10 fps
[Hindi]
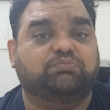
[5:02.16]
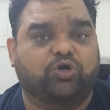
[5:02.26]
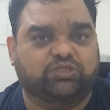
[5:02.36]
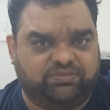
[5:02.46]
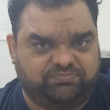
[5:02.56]

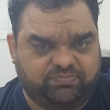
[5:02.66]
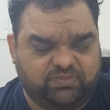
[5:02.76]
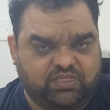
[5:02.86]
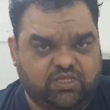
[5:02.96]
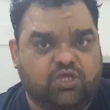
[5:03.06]
बहुत हैं
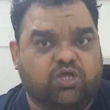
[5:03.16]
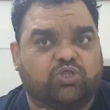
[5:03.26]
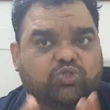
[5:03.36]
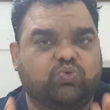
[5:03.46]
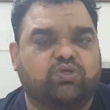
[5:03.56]

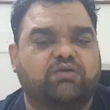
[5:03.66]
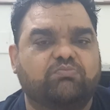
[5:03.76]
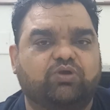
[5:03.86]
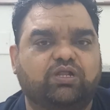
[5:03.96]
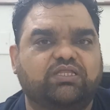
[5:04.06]
चूँकि
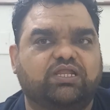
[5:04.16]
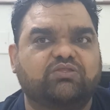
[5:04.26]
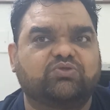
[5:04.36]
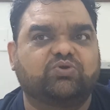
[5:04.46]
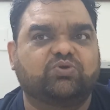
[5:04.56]
मुरलीधरन
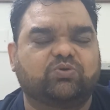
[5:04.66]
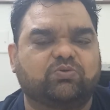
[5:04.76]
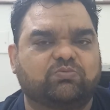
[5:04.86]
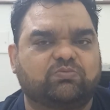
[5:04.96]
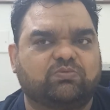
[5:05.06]
को
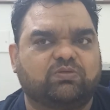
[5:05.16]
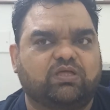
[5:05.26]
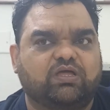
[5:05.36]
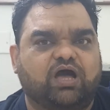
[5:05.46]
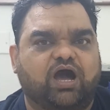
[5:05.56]

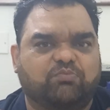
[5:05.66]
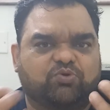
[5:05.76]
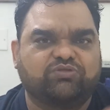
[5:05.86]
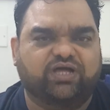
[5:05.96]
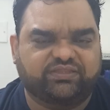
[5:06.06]
हम
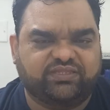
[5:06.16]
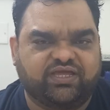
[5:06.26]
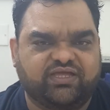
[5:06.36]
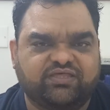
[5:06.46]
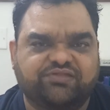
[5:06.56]
ऑन करते
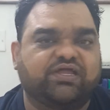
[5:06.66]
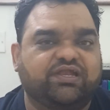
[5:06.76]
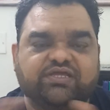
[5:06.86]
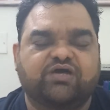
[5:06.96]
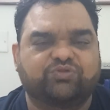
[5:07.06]
हैं जैसे
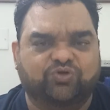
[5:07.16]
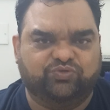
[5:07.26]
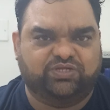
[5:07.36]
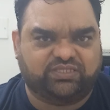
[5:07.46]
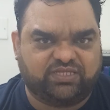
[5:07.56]
इंडिया उन्हें ऑन
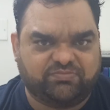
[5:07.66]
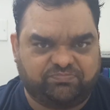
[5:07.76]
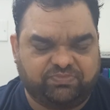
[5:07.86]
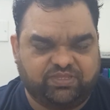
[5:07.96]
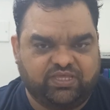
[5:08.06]
करता है
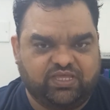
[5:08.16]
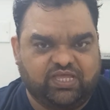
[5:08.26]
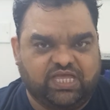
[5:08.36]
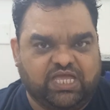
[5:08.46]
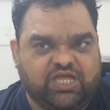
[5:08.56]

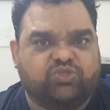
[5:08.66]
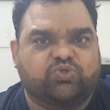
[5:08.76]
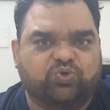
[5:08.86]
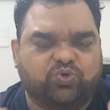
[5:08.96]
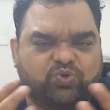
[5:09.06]

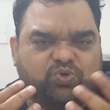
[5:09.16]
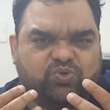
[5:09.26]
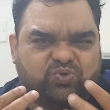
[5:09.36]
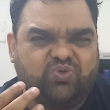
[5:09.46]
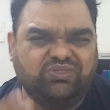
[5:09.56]
तो
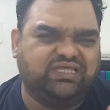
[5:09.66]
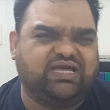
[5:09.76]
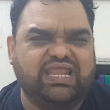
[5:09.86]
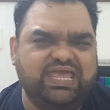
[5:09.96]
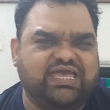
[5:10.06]
कुछ
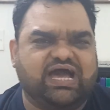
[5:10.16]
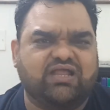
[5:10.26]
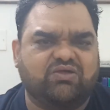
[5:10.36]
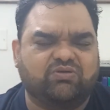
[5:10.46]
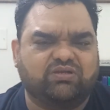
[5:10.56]
करें यार
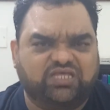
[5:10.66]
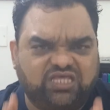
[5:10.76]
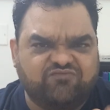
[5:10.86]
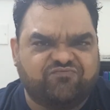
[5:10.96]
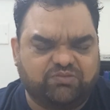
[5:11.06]
और
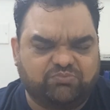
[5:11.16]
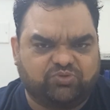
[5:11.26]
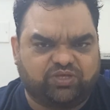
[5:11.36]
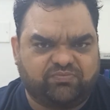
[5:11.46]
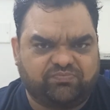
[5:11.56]
ये फिल्म जो
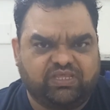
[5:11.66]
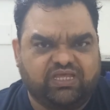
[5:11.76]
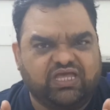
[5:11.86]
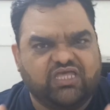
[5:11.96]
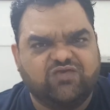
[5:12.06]
है
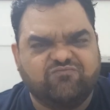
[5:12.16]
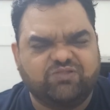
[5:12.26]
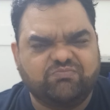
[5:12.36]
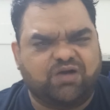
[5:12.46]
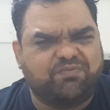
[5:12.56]
ये
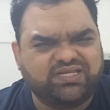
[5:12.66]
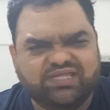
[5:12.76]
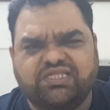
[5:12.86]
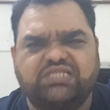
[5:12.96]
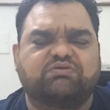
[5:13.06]
फिल्म हमारे
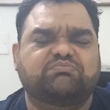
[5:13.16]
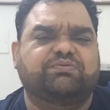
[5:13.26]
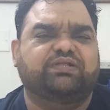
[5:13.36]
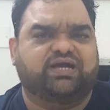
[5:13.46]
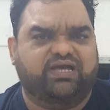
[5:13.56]
सिनेमा में भी
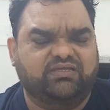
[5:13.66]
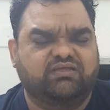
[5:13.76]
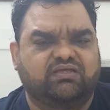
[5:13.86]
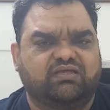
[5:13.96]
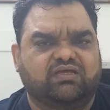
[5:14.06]
लगाए
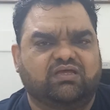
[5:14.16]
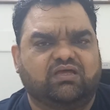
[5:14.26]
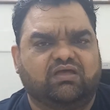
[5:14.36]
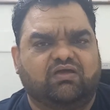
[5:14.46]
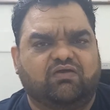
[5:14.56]

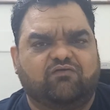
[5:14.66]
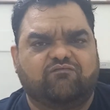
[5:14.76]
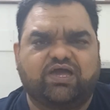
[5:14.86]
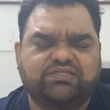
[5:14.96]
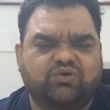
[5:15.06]

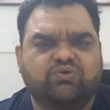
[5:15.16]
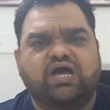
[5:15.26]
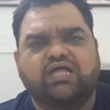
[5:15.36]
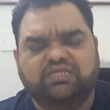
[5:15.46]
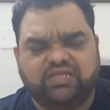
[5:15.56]
वैसे कोई
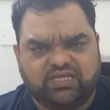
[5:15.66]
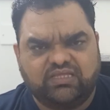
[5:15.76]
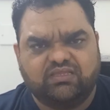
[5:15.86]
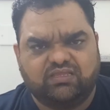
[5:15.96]
आ नहीं रहा है